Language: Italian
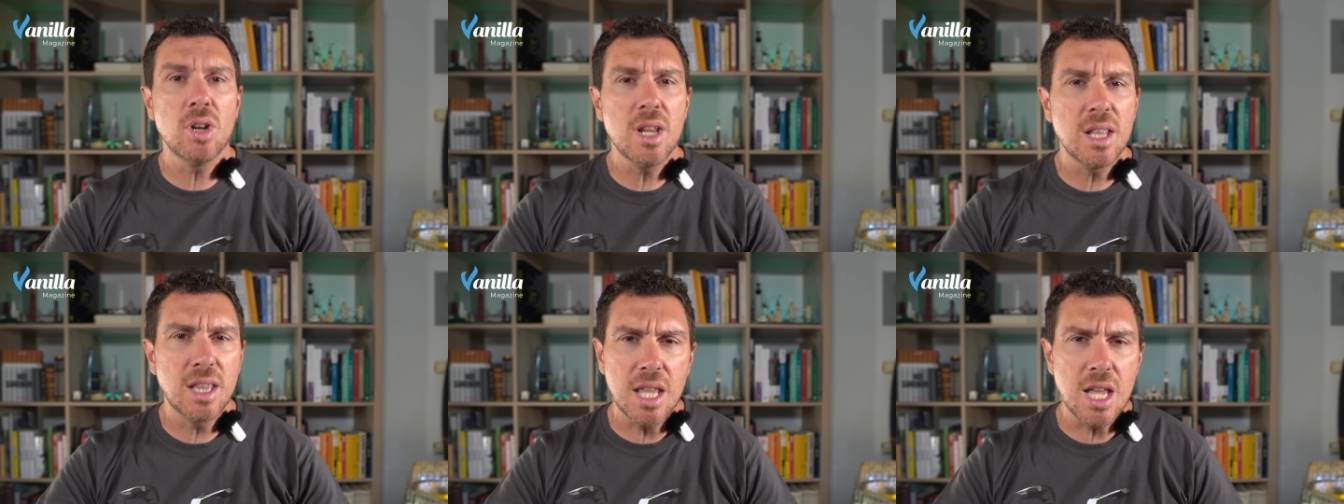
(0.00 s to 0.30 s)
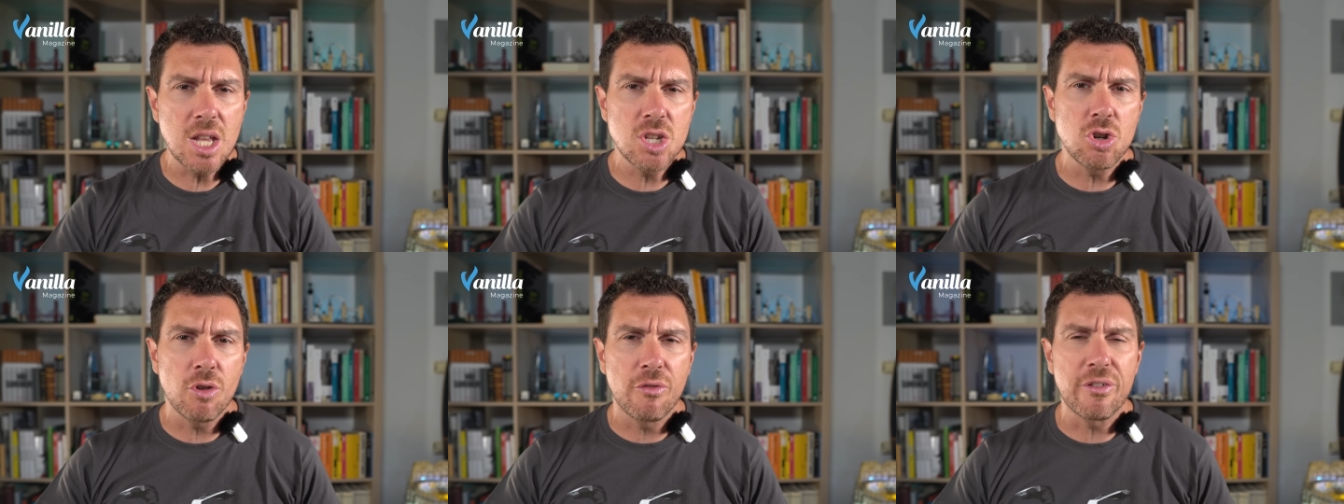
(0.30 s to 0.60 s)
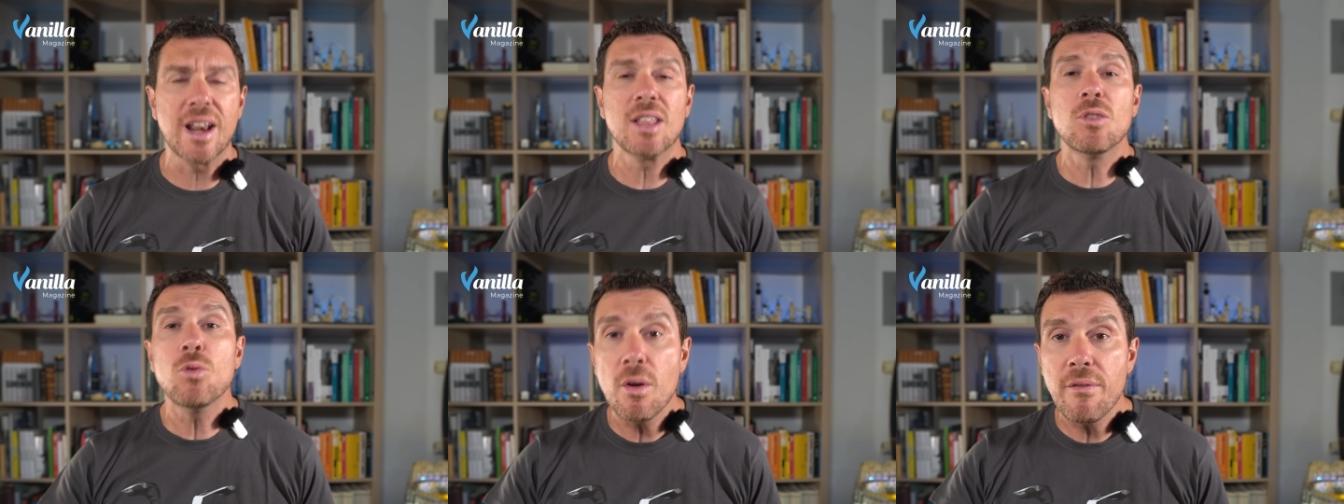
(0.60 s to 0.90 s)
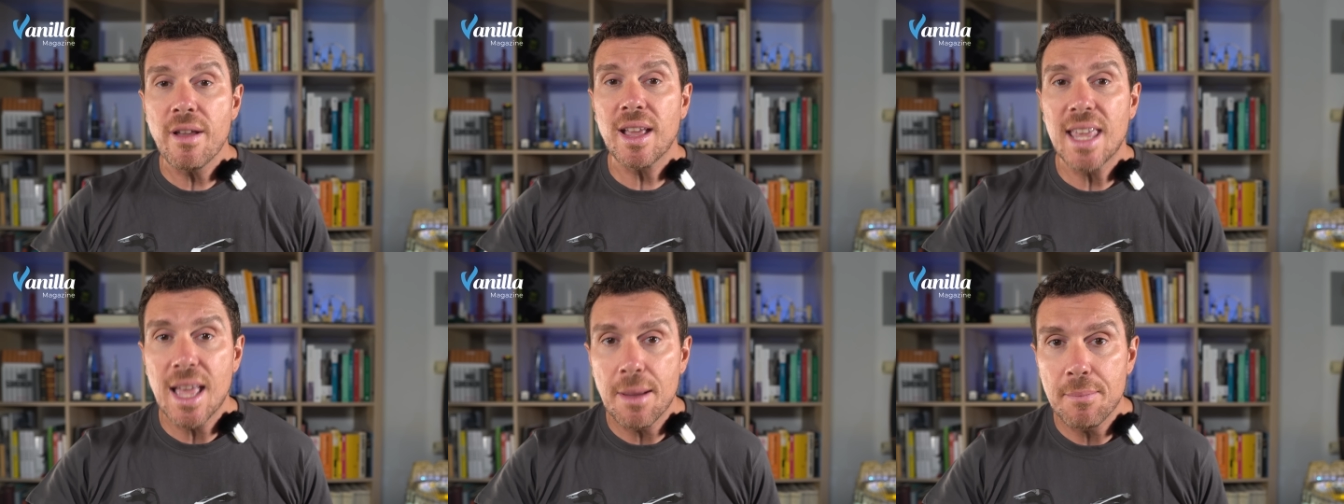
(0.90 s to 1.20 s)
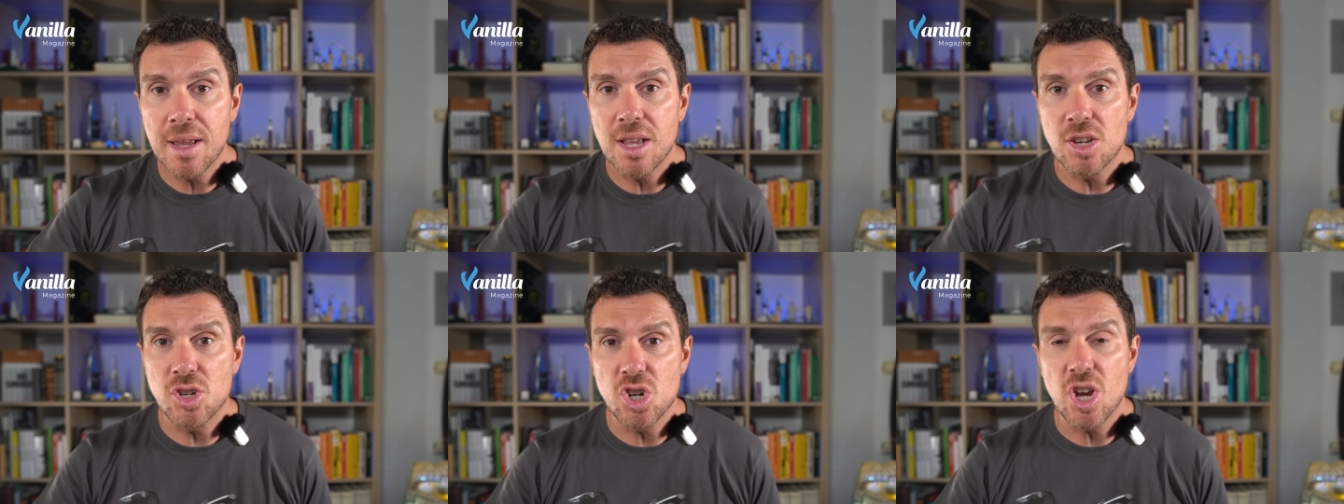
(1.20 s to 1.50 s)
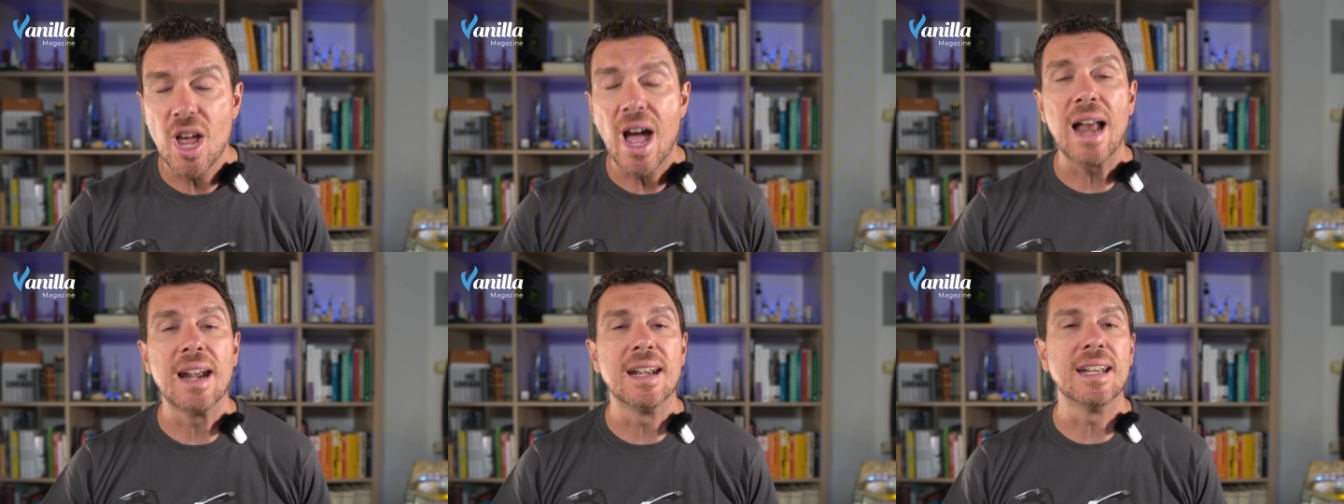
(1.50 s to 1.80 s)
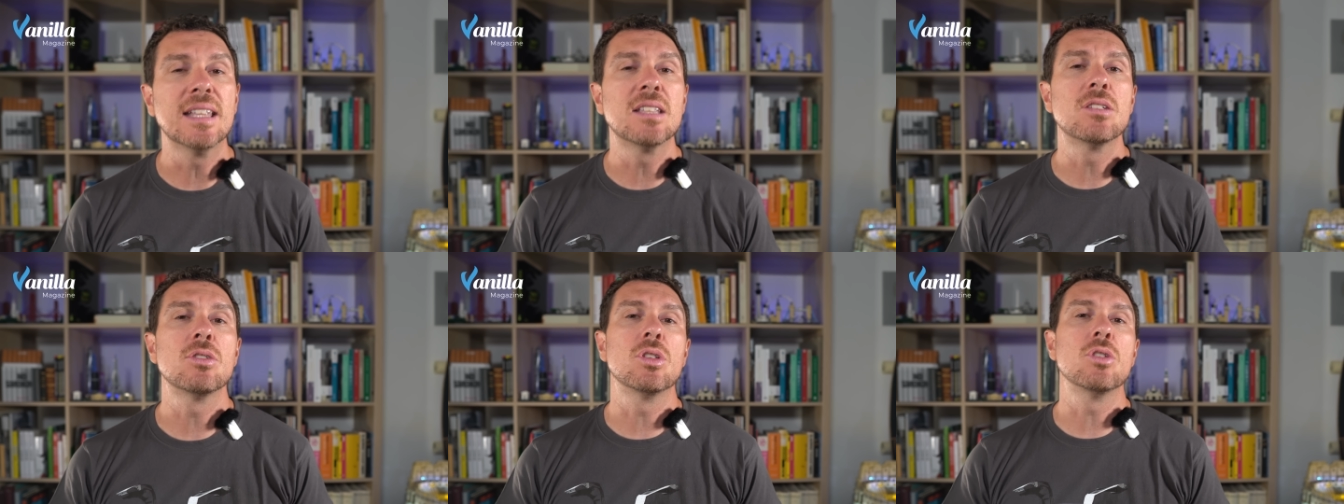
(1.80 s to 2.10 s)
litigio fra i due vecchi amici
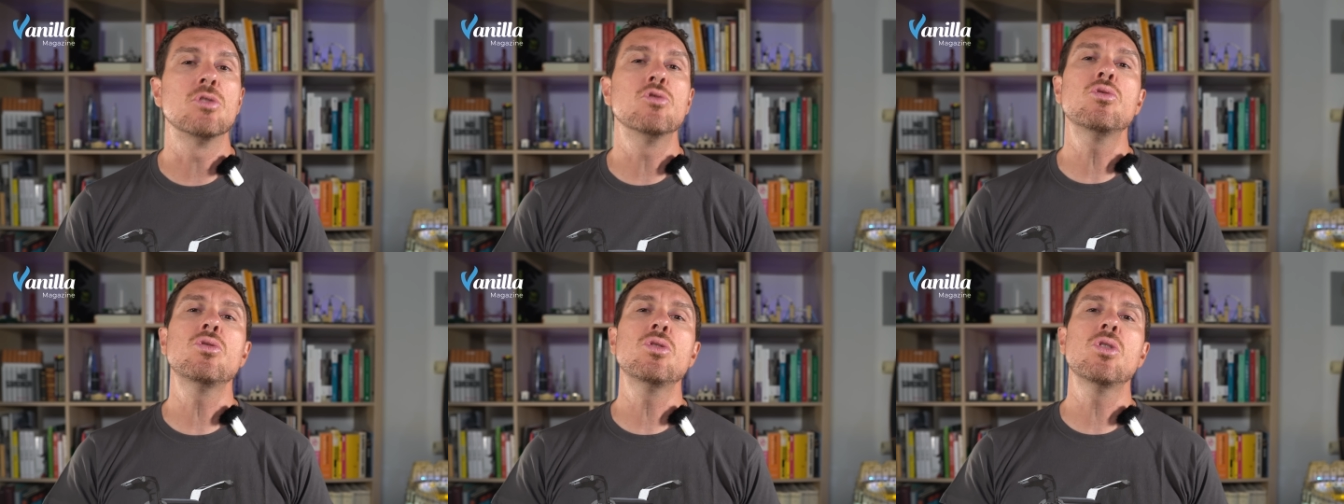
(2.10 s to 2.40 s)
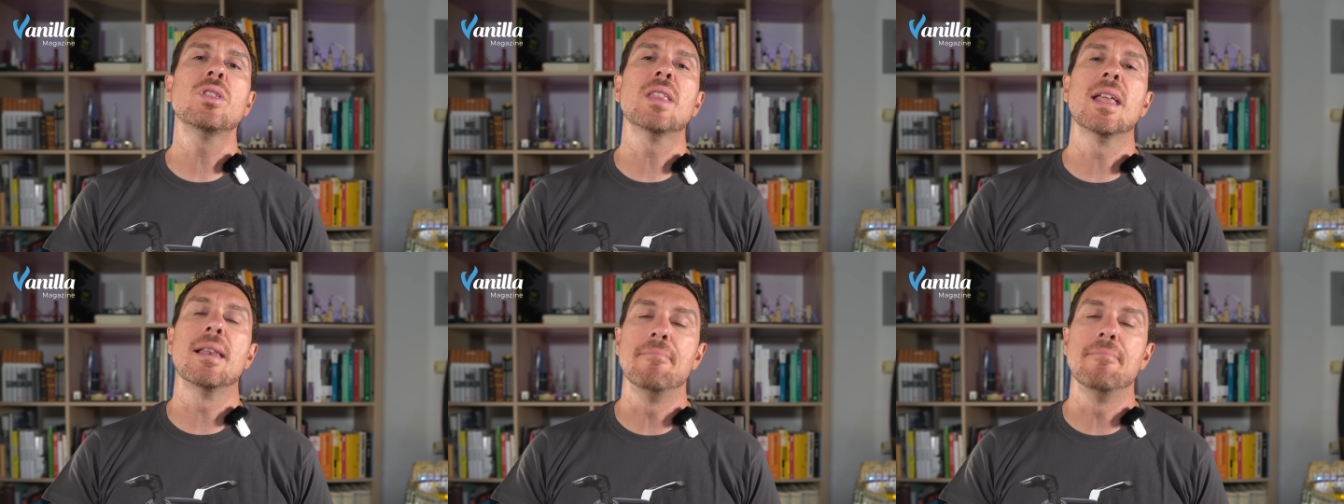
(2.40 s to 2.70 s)
all'inizio di giugno del